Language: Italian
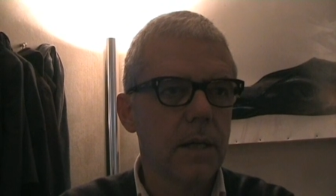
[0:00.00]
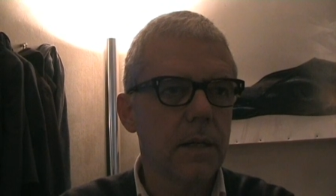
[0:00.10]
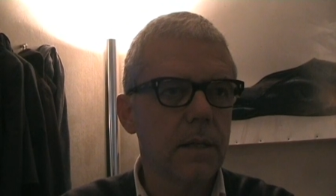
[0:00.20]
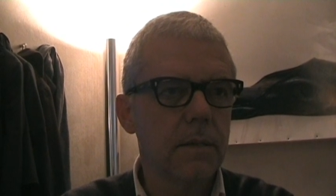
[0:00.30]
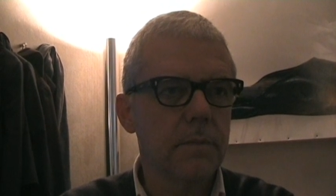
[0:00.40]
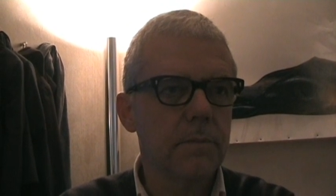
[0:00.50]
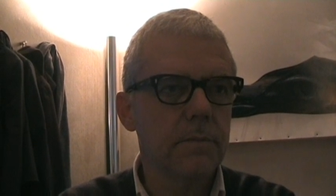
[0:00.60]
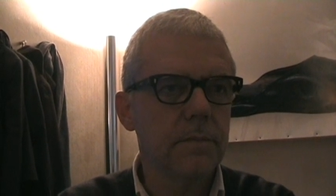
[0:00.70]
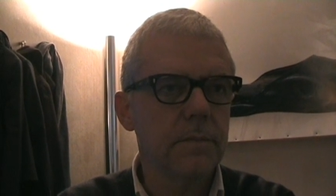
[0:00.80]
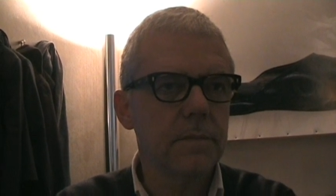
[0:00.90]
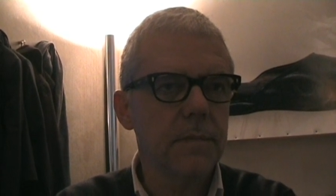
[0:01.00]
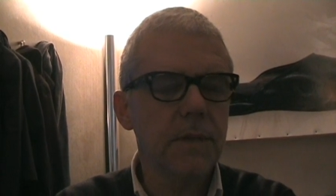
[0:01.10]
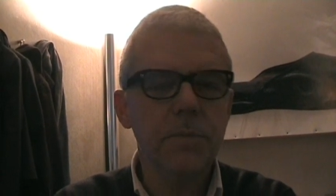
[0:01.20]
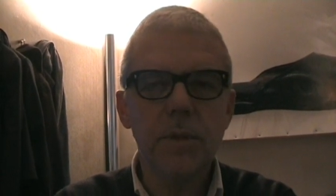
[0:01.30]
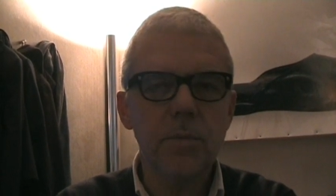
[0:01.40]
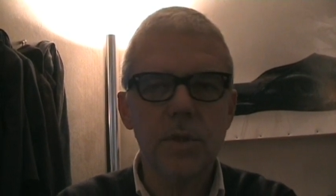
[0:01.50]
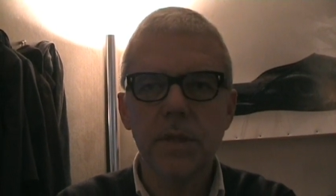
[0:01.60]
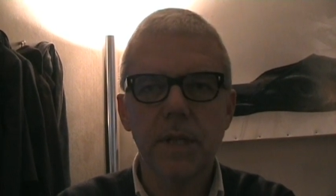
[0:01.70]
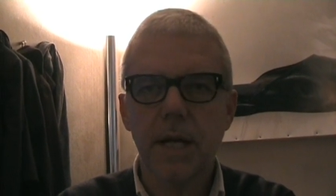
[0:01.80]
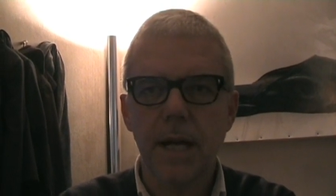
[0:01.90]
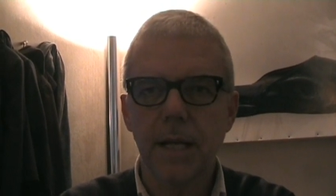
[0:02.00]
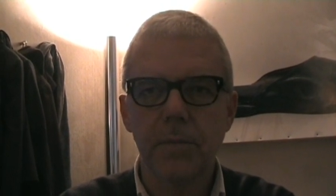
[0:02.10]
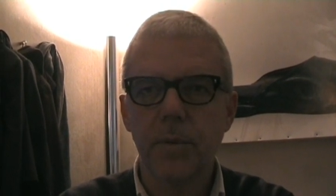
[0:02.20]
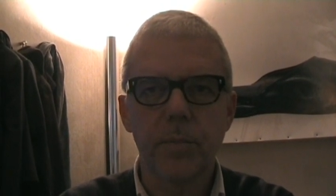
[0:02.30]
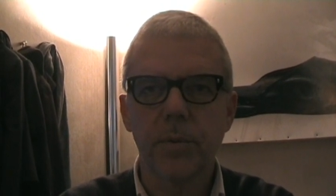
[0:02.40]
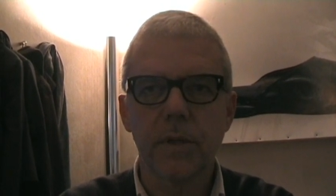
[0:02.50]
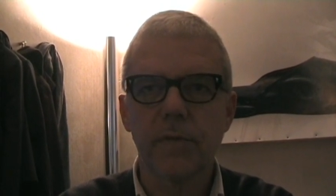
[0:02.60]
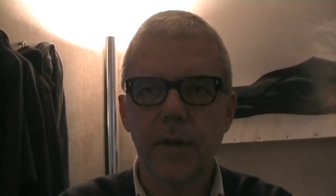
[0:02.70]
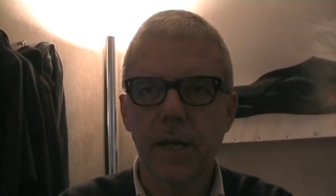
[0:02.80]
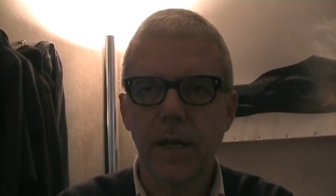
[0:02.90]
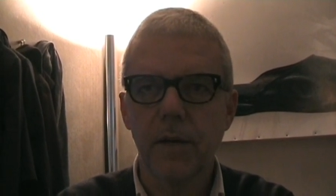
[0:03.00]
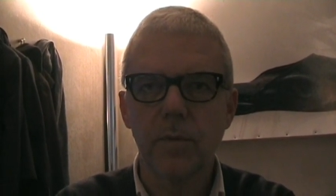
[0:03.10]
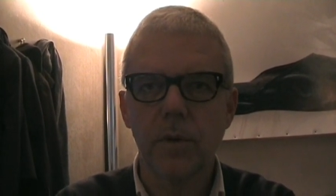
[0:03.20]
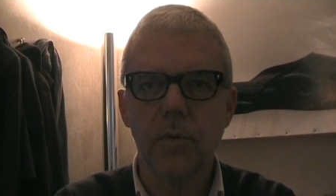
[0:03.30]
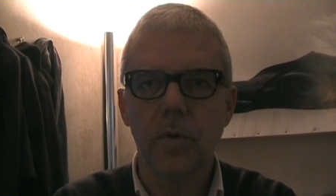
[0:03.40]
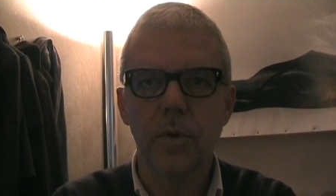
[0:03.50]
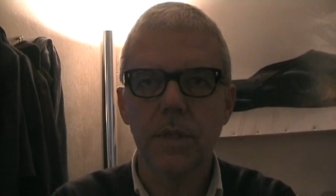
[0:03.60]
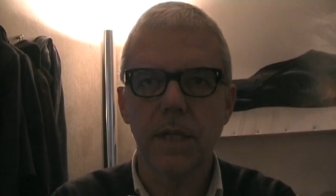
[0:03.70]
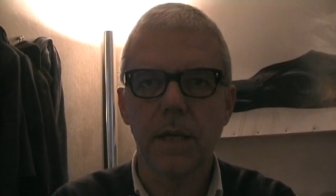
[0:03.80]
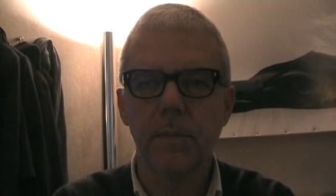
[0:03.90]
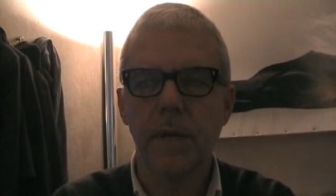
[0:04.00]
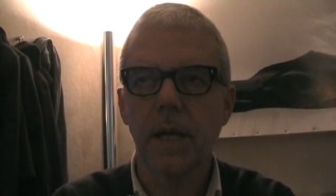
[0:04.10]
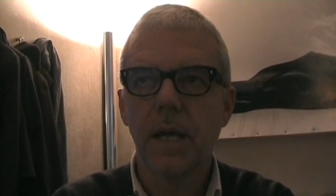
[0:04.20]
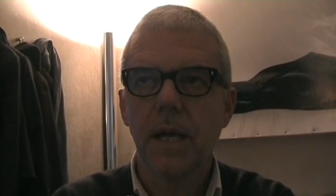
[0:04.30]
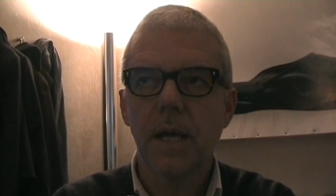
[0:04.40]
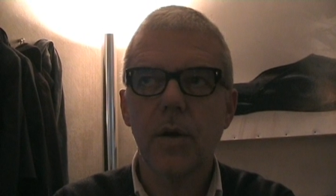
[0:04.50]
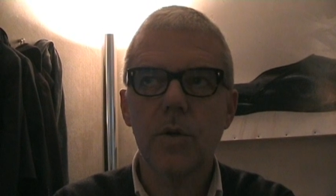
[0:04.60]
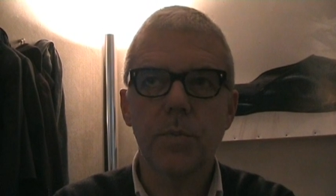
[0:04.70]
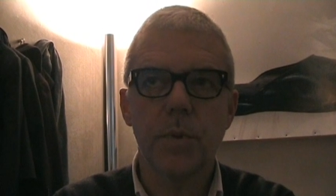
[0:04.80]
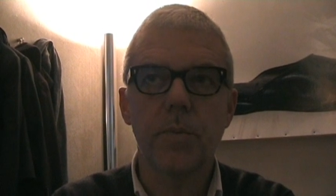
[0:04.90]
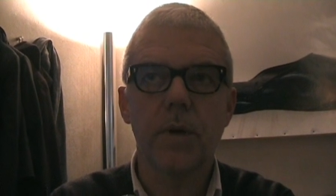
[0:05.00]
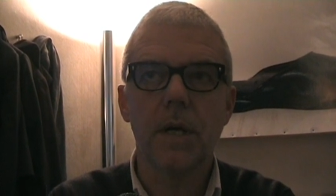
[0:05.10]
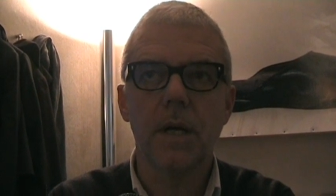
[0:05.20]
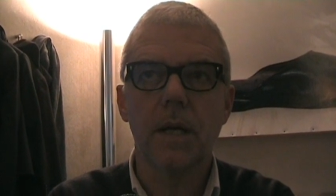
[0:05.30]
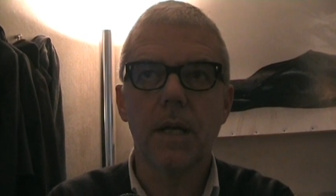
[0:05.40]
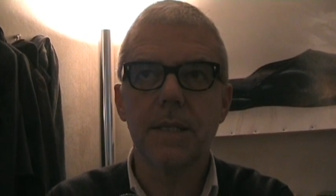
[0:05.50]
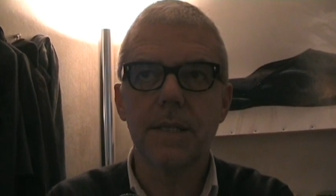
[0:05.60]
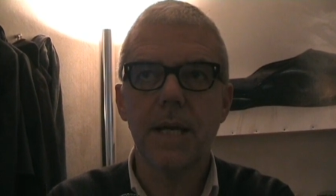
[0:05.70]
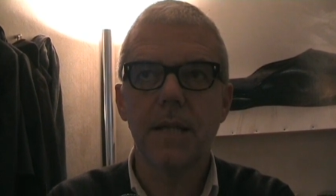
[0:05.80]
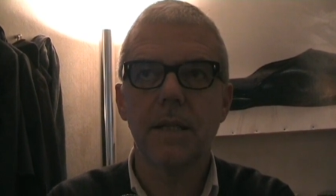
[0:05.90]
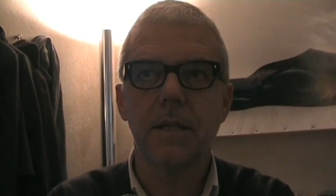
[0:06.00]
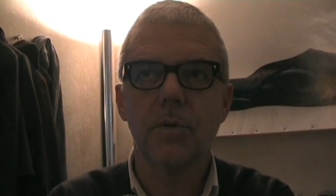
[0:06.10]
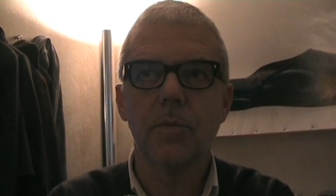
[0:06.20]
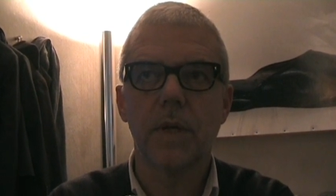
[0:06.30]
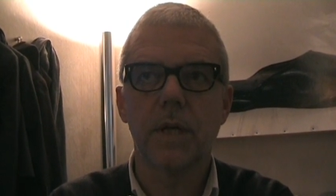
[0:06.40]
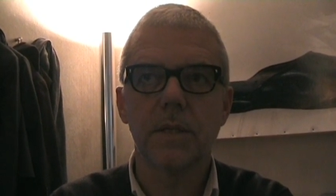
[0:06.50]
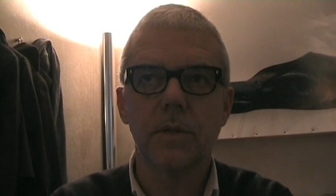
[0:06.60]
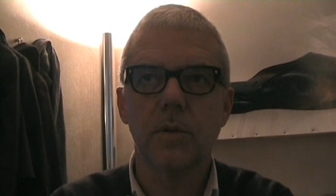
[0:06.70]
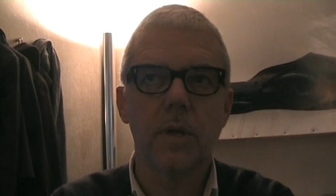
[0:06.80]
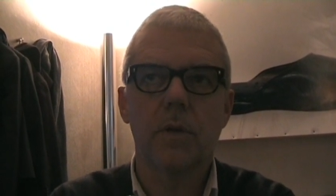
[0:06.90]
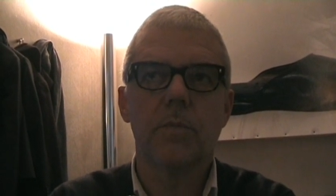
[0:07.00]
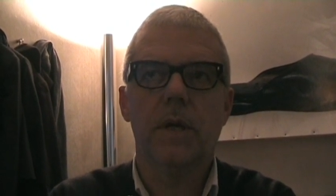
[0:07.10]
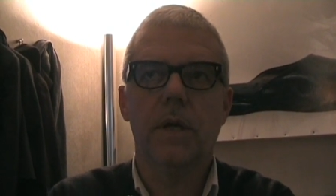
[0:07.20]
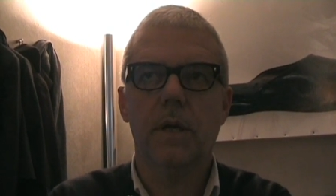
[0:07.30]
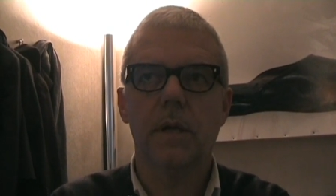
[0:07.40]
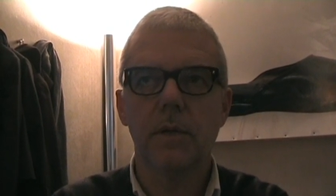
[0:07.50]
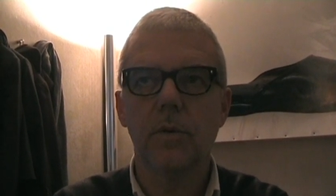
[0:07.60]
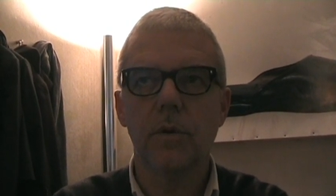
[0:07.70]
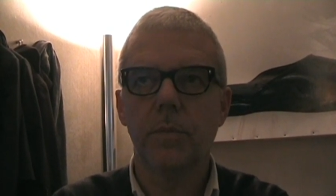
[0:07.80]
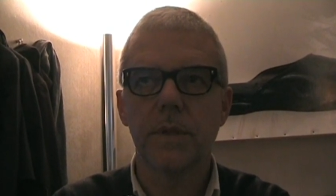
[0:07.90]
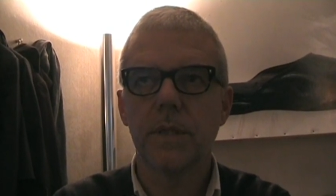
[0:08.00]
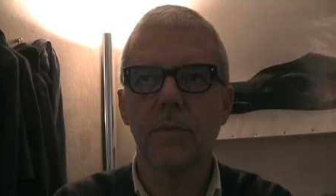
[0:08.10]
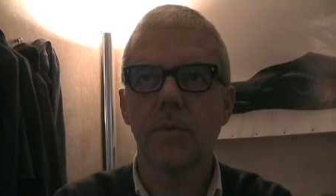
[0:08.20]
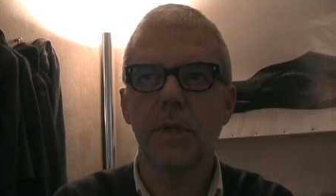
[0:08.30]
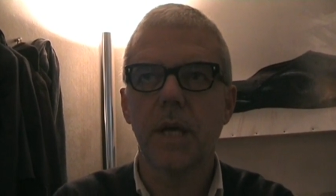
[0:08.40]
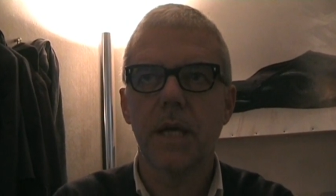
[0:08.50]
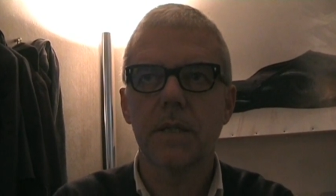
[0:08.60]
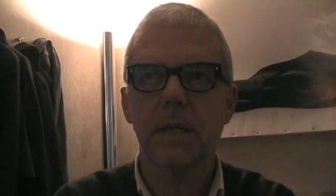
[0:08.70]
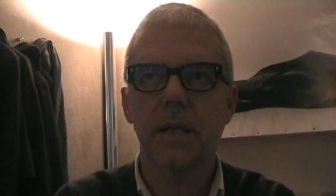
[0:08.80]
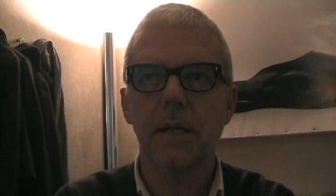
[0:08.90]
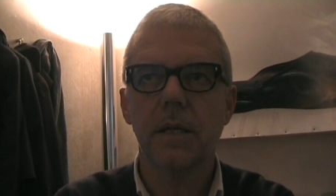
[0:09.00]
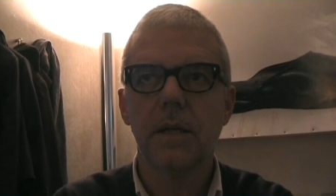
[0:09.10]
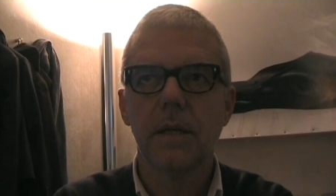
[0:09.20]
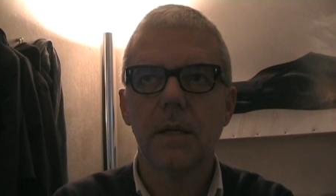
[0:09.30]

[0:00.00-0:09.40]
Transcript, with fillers: Eh, il minimo sindacale per poter fare un lavoro insieme e oggi proprio l'azienda di comunicazione come noi pensiamo di essere